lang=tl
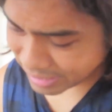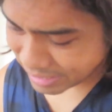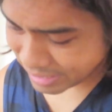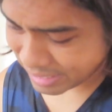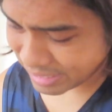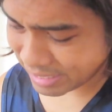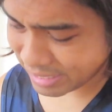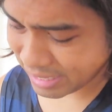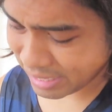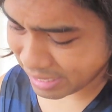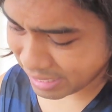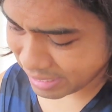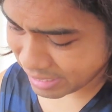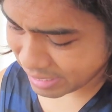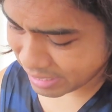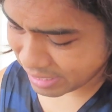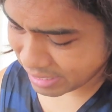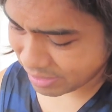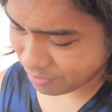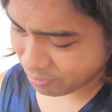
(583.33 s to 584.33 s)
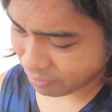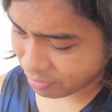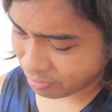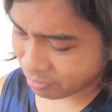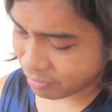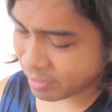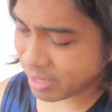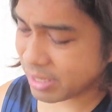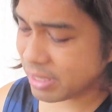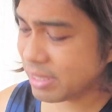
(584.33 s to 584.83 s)
disease,
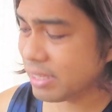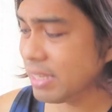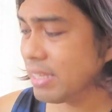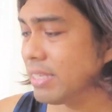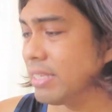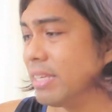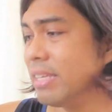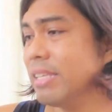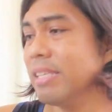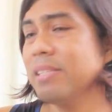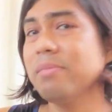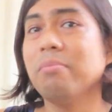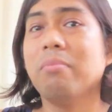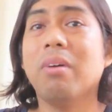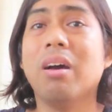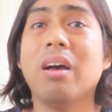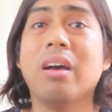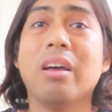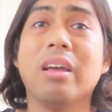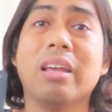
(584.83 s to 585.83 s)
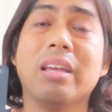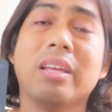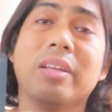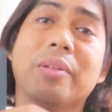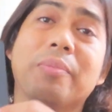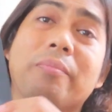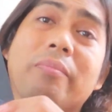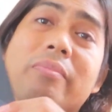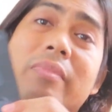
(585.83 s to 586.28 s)
this is my